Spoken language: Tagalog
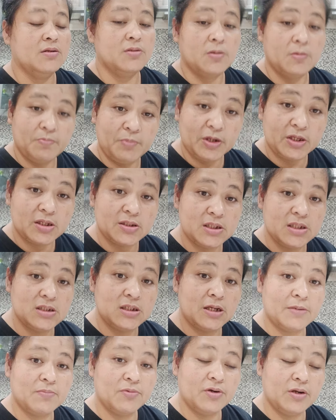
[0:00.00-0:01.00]
Pag
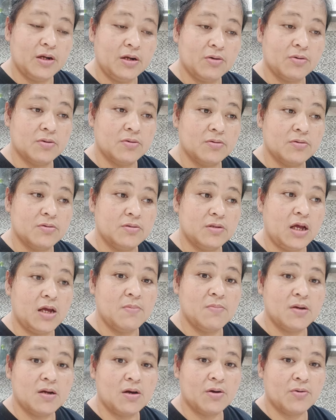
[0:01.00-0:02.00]
nasisermonan ako,
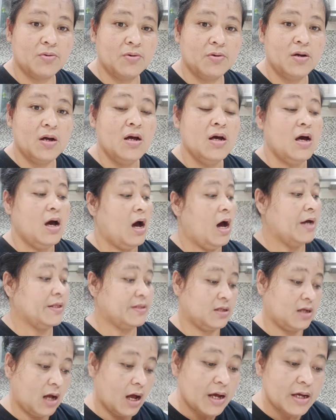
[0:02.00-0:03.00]
naimik ako.
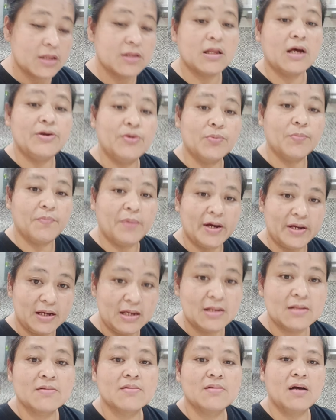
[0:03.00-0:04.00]
At kahit anong
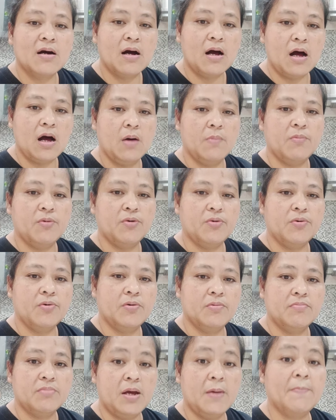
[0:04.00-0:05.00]
bait ng amo,
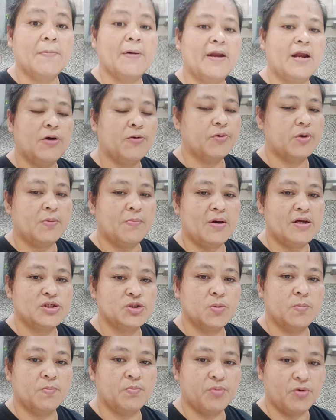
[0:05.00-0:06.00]
may panahon na may
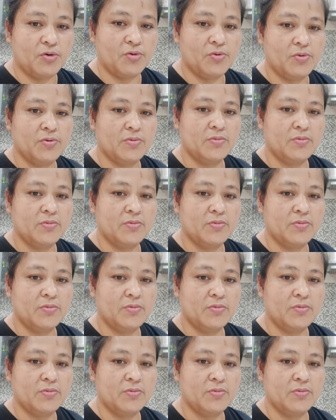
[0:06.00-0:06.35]
sumpong.